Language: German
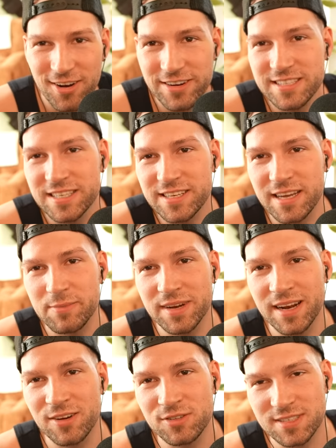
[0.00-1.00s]
Leute, sehe ich
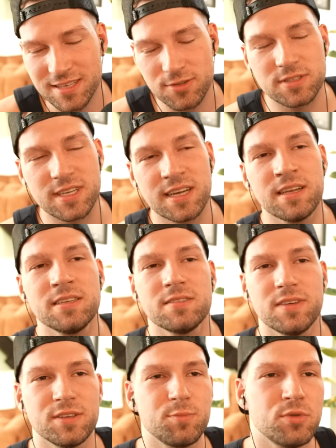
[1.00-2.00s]
kriminell aus? Sagt kurz ehrlich,
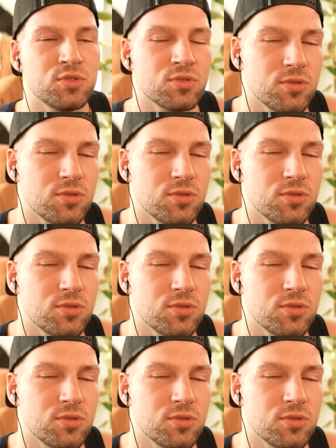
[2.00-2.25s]
wenn ich böse